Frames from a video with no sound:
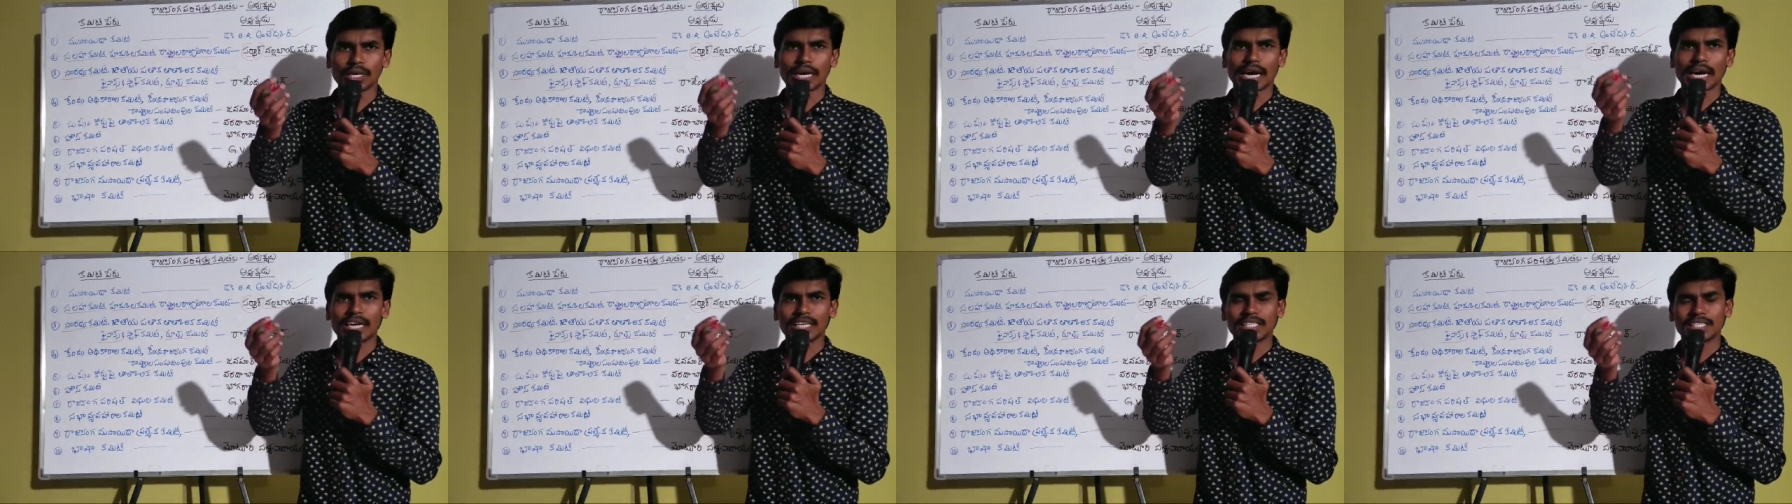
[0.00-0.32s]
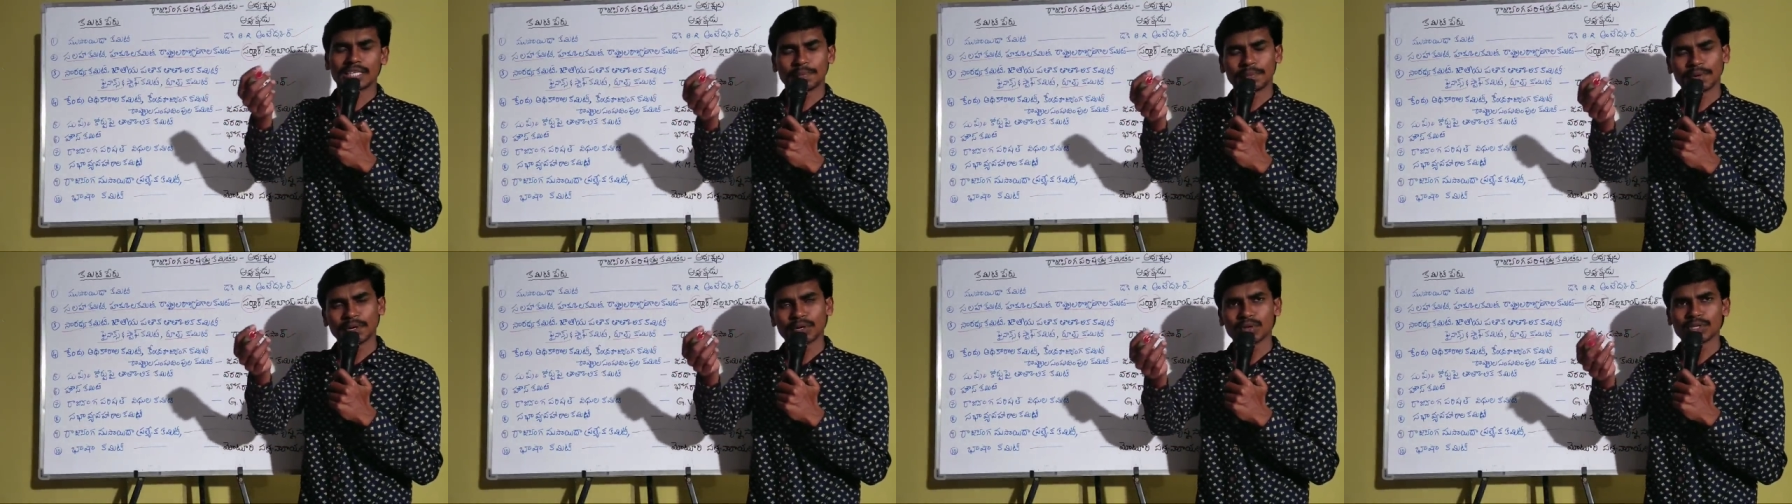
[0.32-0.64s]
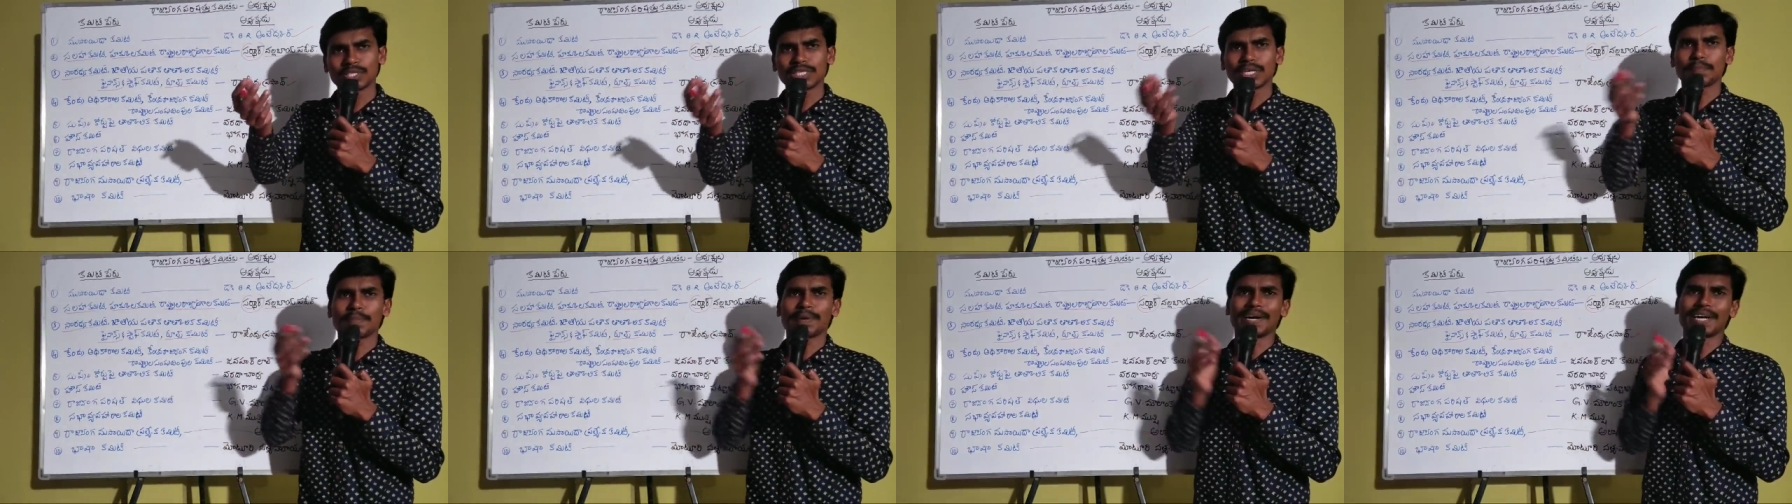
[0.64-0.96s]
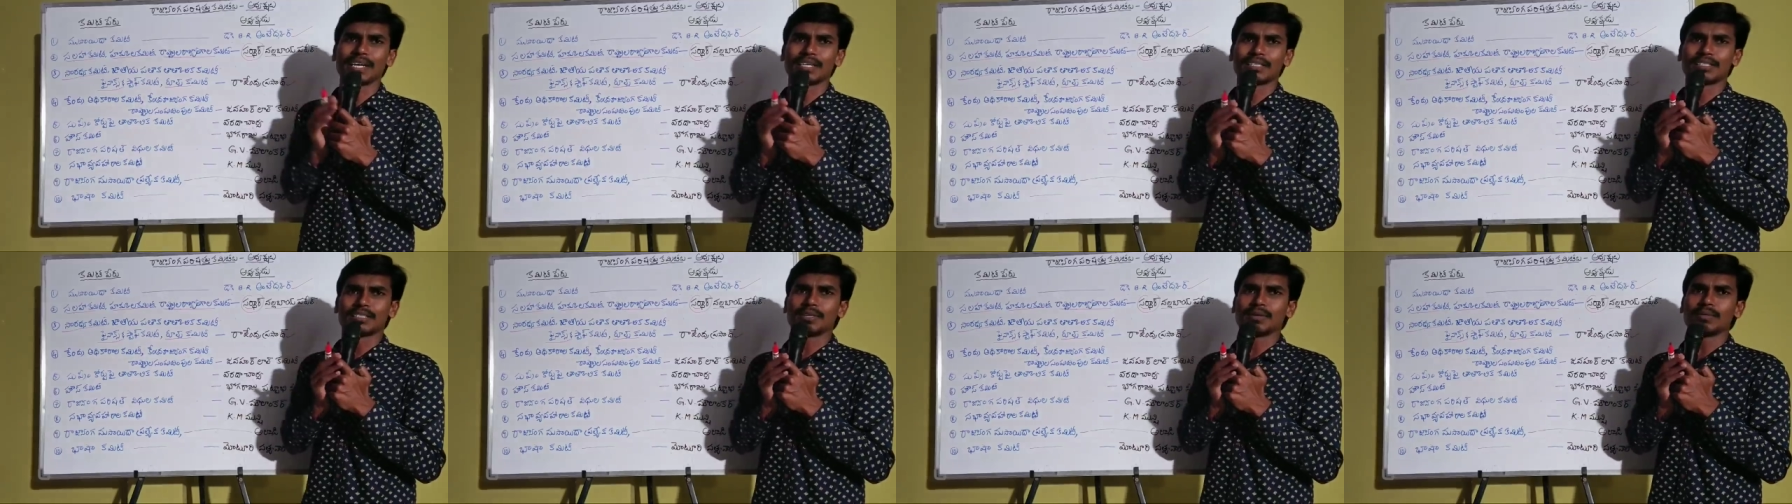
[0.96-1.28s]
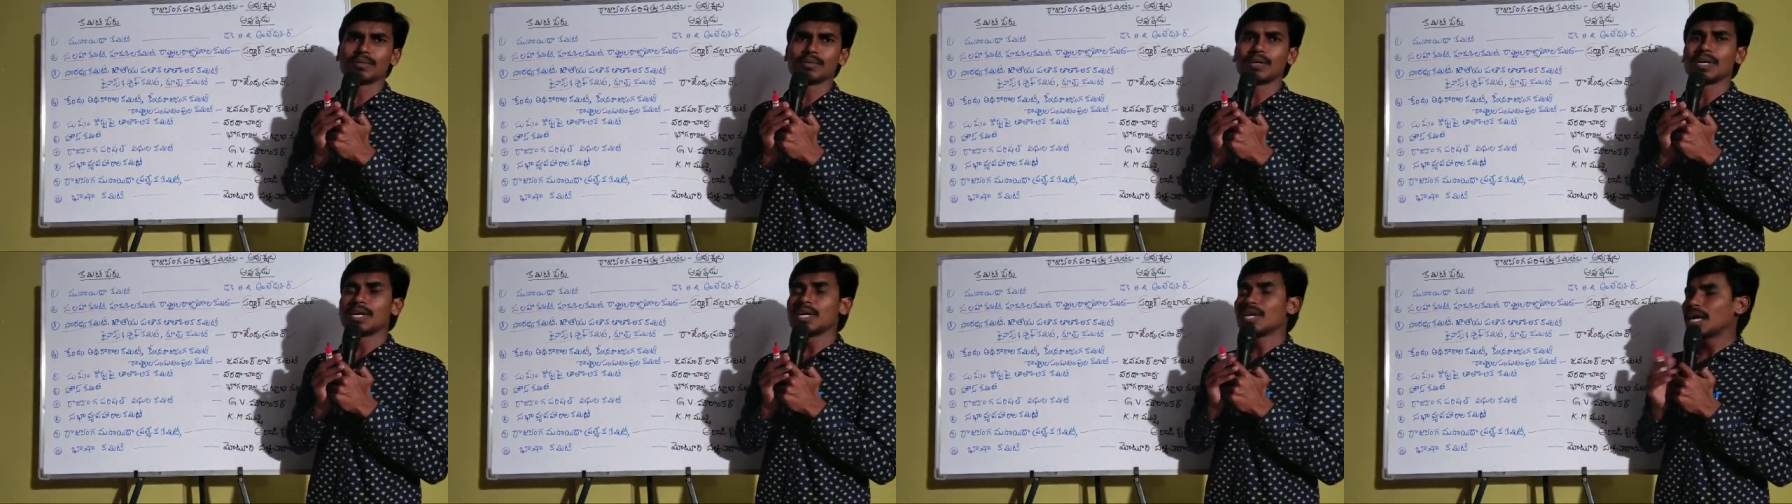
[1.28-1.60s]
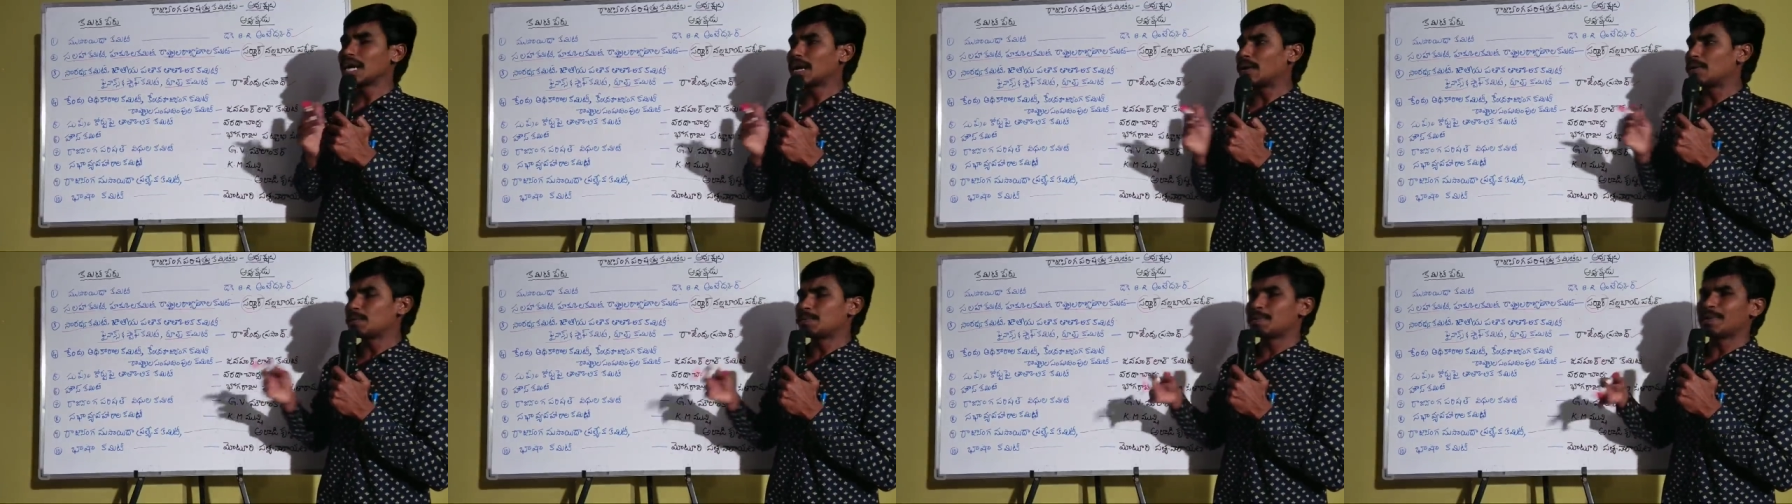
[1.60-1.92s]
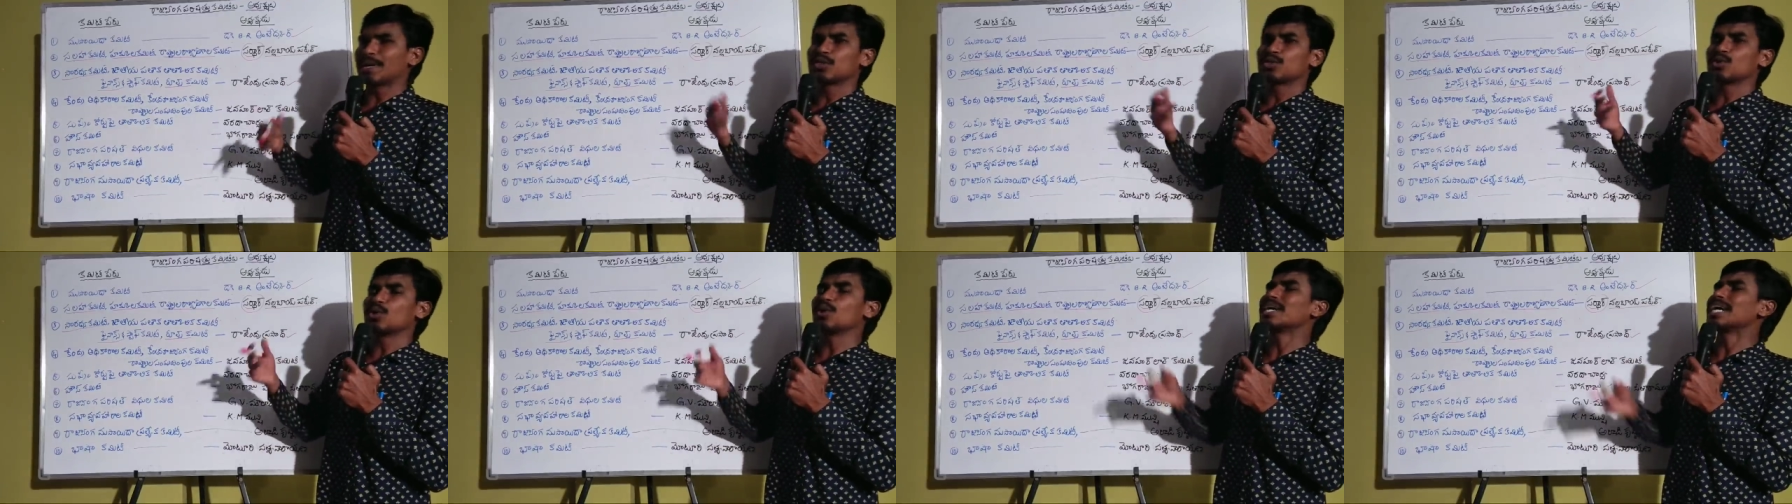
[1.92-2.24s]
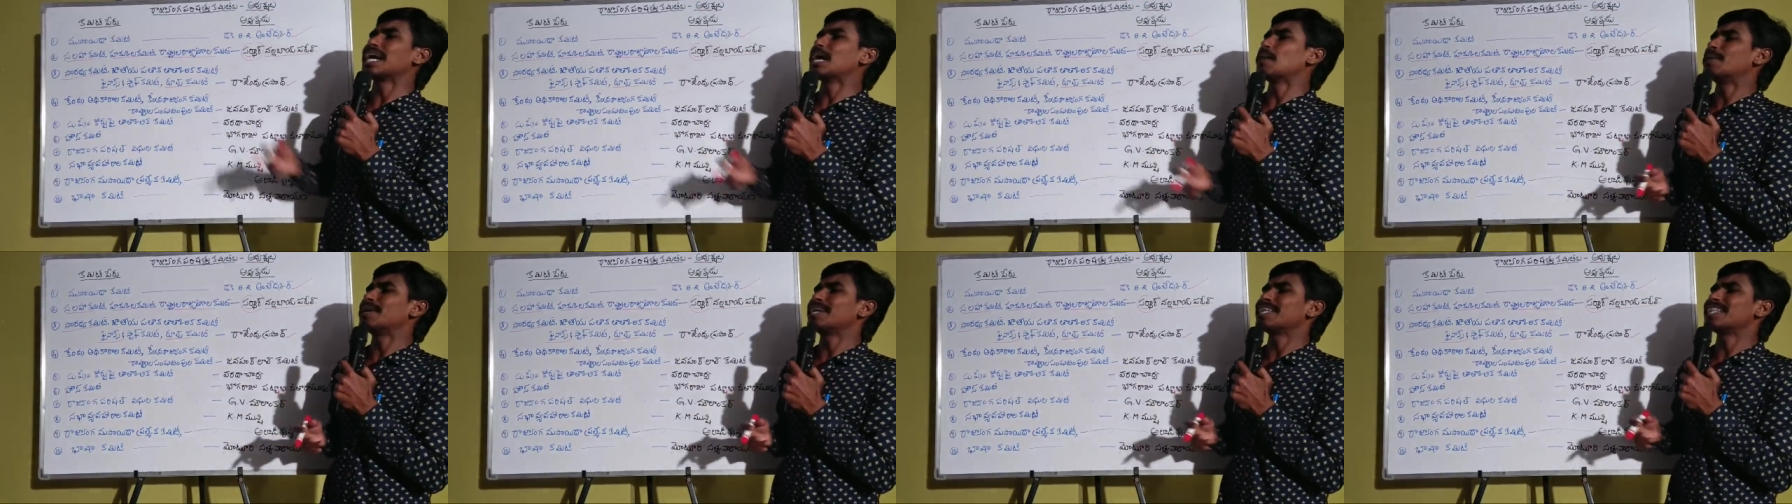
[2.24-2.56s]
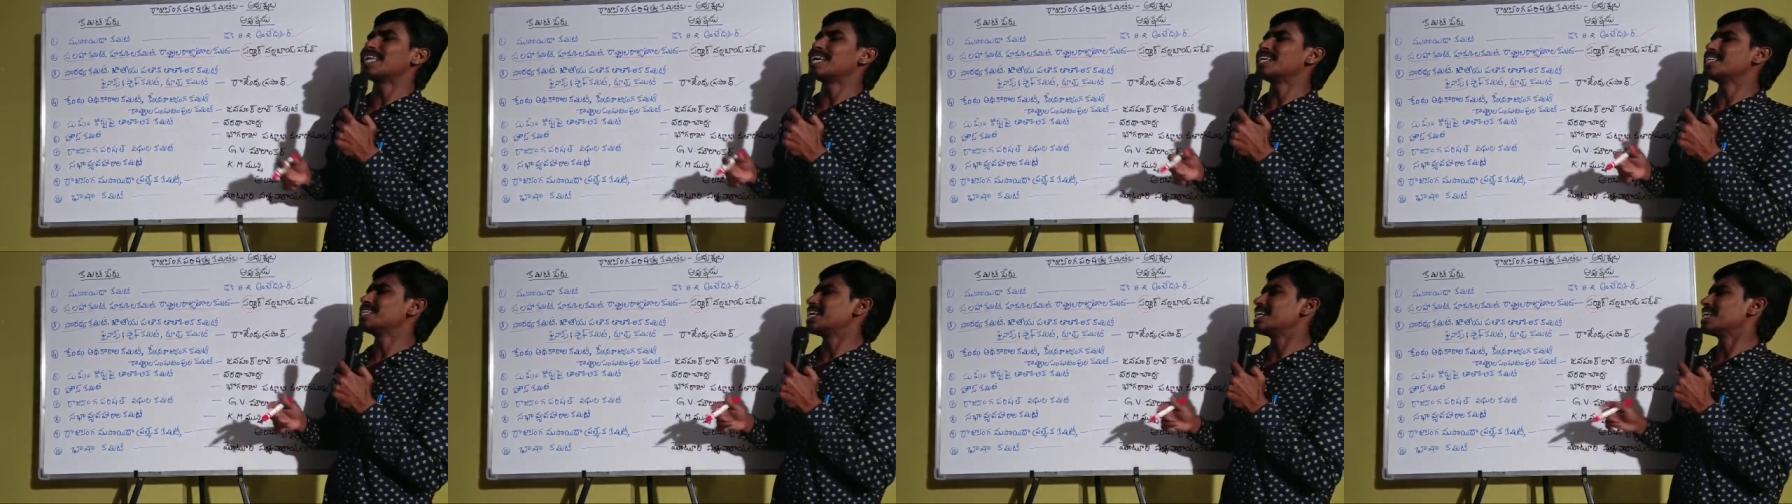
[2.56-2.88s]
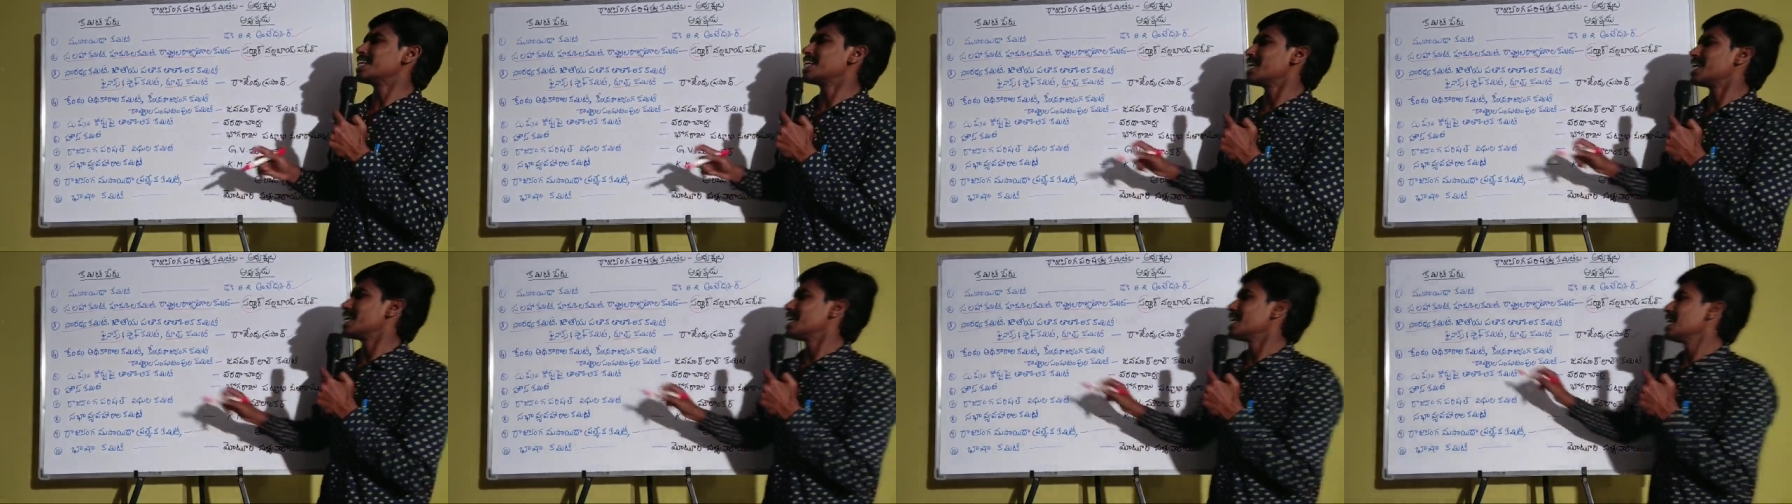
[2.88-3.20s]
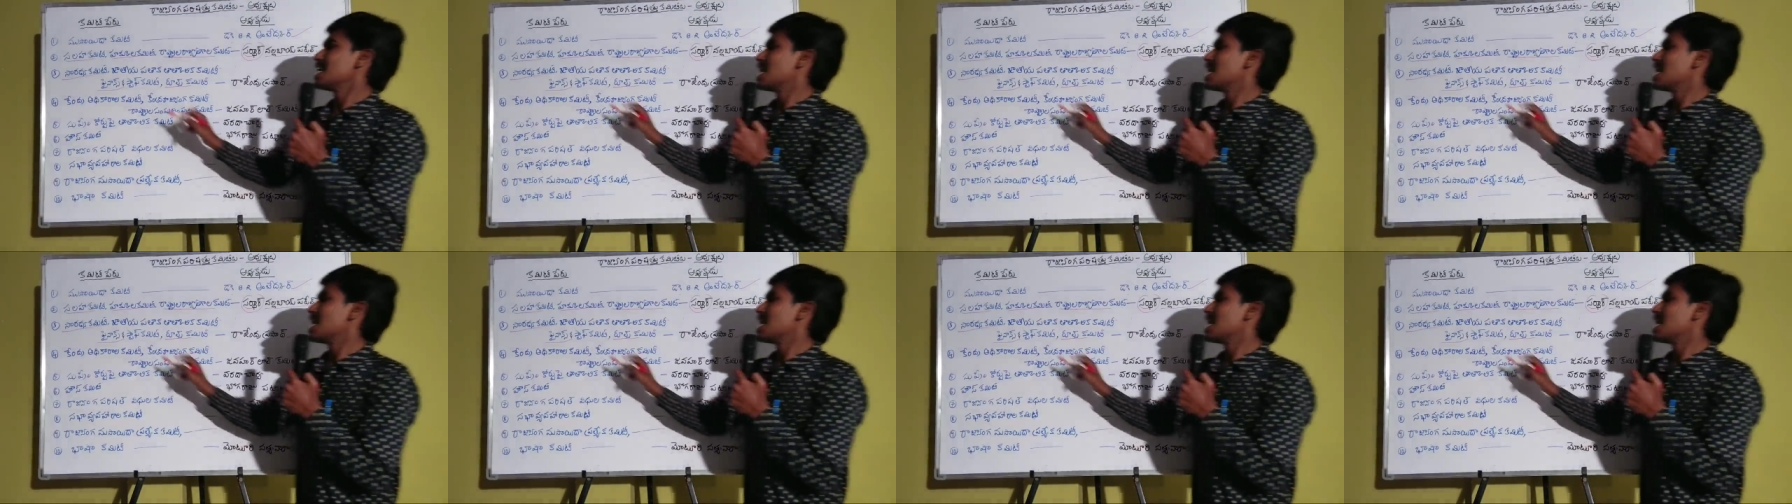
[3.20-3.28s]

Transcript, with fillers: ఆయన చెప్పిన రూల్సే పాటిస్తాం కాబట్టి పెద్దోడు కాబట్టి దేశానికి